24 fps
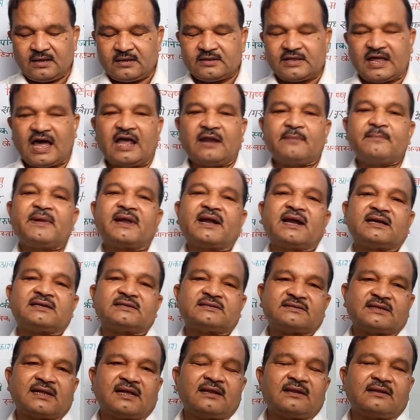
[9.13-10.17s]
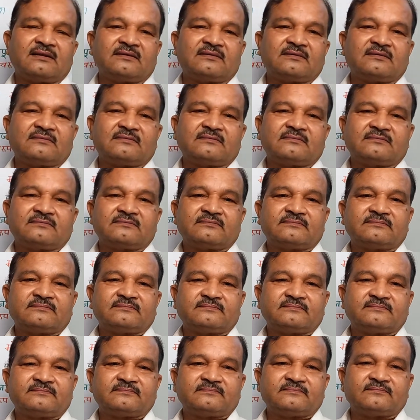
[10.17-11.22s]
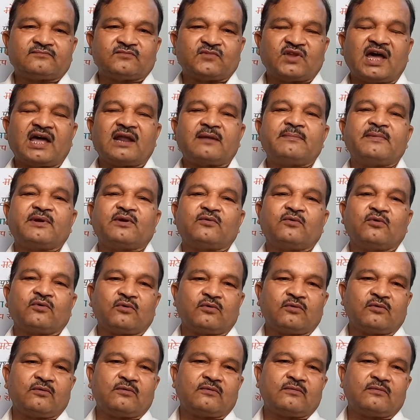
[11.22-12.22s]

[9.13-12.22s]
धार्मिक स्थल धार्मिक गुरु